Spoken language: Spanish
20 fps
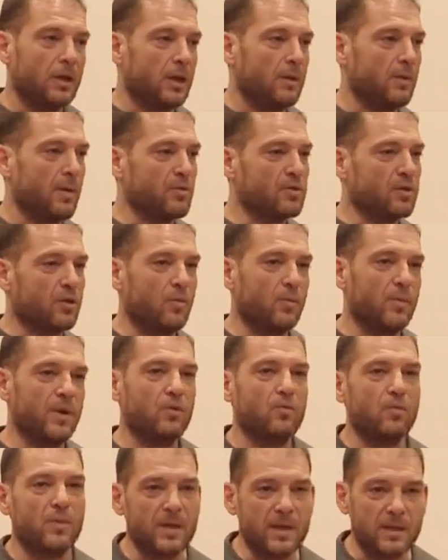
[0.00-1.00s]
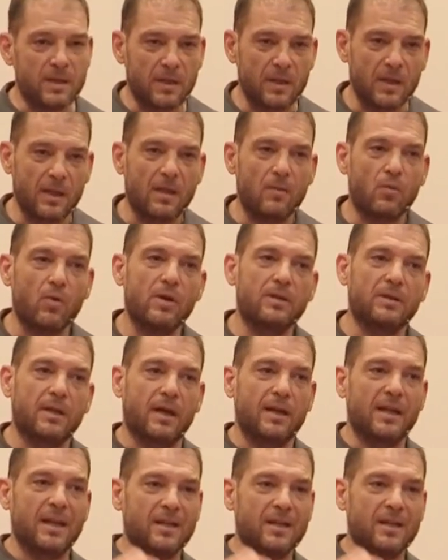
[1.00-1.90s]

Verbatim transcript: y vamos a comprar un billete de ida y de vuelta.